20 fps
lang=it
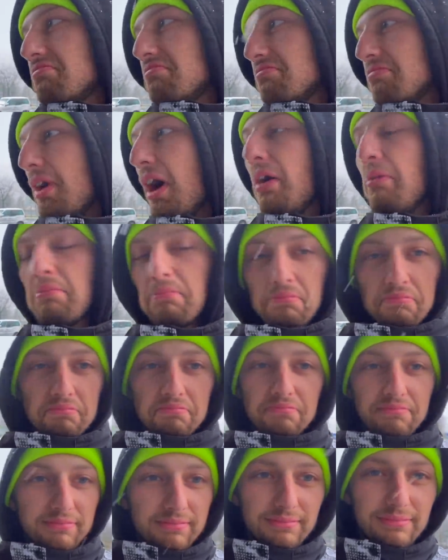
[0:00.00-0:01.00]
beh,
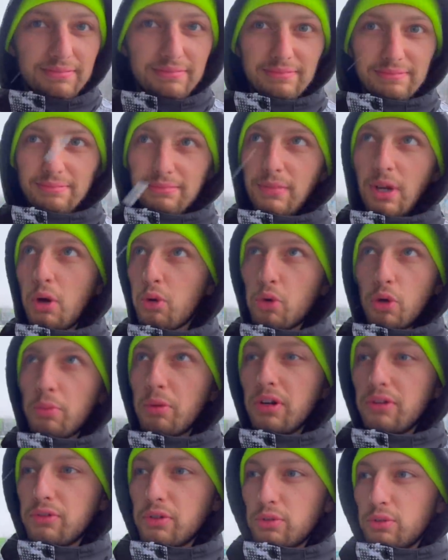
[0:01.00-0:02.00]
mi auguro
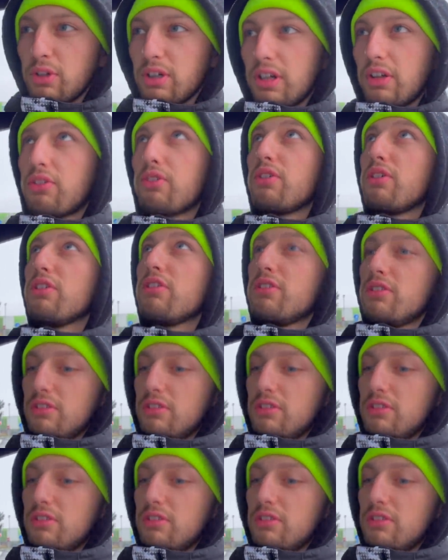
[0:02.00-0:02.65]
buona fortuna da solo.